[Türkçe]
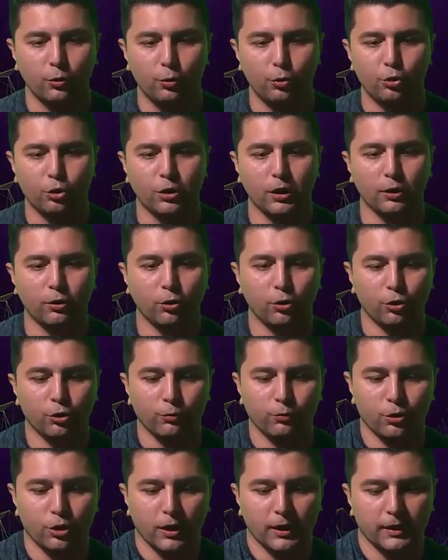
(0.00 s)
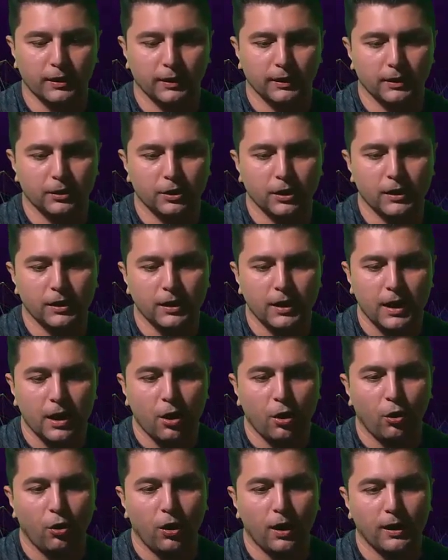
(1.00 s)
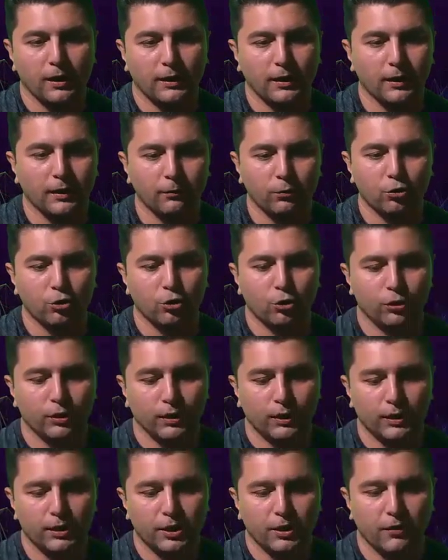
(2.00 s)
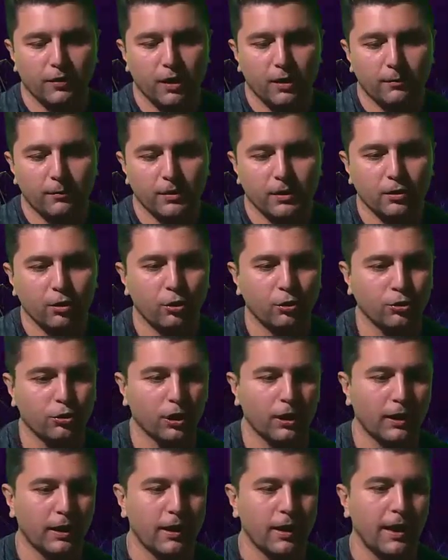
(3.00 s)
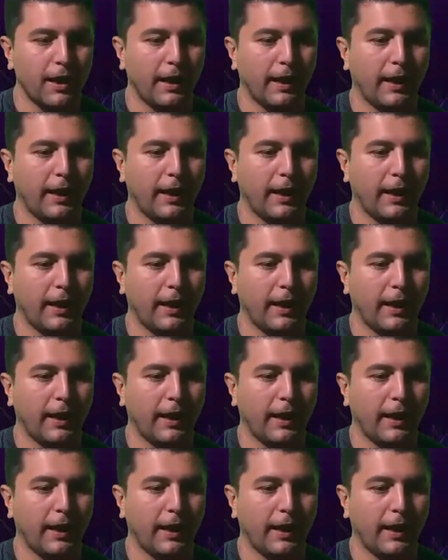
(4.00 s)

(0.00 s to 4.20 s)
3 de doğruymuş arkadaşlar. O halde bu soruda da cevabımız ne olacak?